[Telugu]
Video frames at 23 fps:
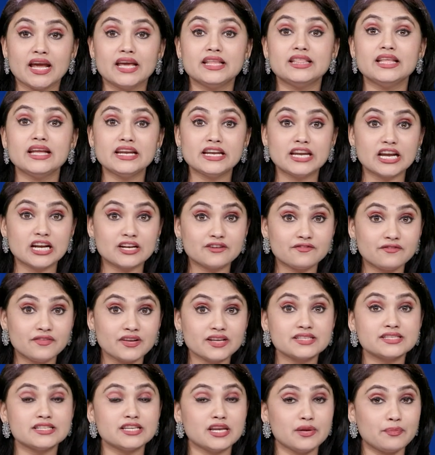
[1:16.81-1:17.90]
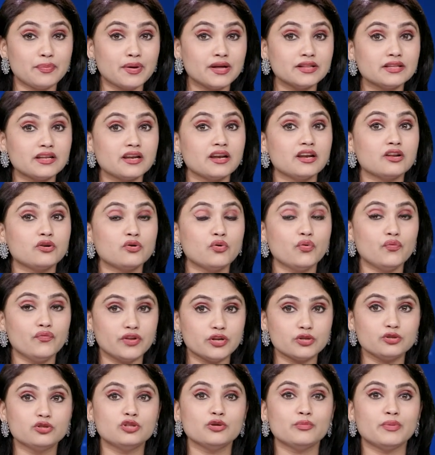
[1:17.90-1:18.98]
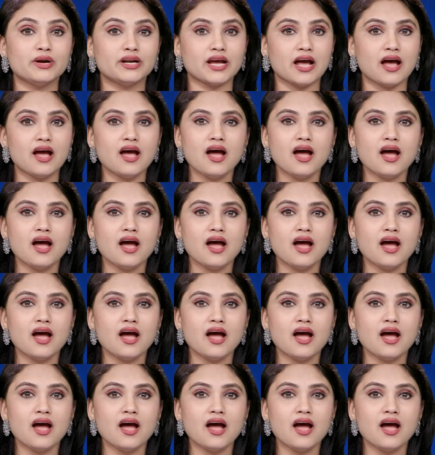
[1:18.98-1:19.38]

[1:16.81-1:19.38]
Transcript: ఇది నెట్ఫ్లిక్స్ నిబంధనలకు విరుద్ధమట